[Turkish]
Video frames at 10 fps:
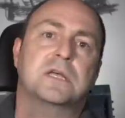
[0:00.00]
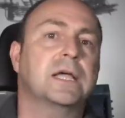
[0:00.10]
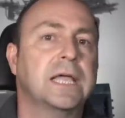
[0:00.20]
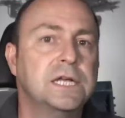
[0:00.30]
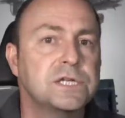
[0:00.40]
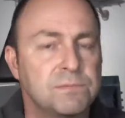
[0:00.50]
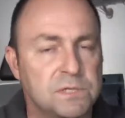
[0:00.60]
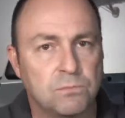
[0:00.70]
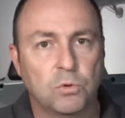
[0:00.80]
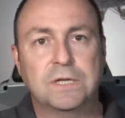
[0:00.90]
daha
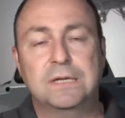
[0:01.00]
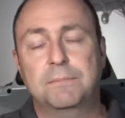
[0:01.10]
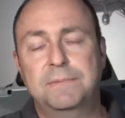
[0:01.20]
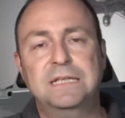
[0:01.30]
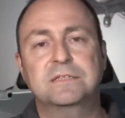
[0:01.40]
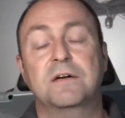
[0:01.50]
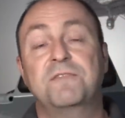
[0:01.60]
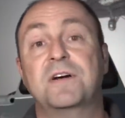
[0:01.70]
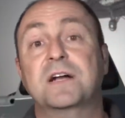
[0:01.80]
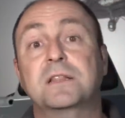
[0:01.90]
gelişmiş modeli, biraz daha
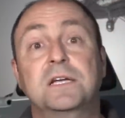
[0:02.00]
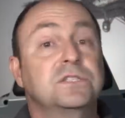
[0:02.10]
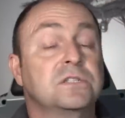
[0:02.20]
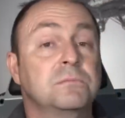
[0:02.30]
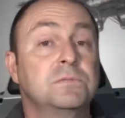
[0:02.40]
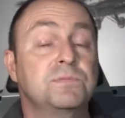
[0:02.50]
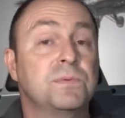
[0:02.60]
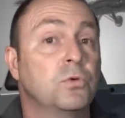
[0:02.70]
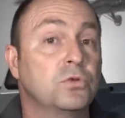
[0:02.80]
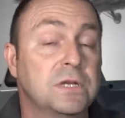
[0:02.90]
farklılaştırılmış bir
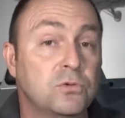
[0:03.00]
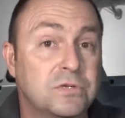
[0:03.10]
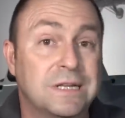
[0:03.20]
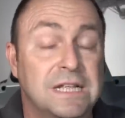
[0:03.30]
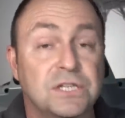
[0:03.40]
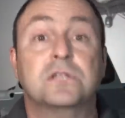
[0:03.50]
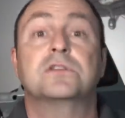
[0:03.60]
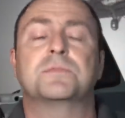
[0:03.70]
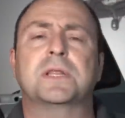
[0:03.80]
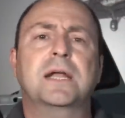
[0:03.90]
modeli üzerine
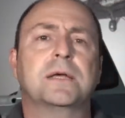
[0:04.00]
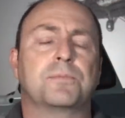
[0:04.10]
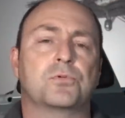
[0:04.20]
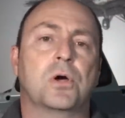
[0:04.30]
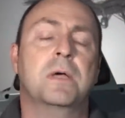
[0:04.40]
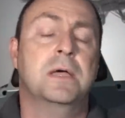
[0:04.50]
çalışmalar yapıyor.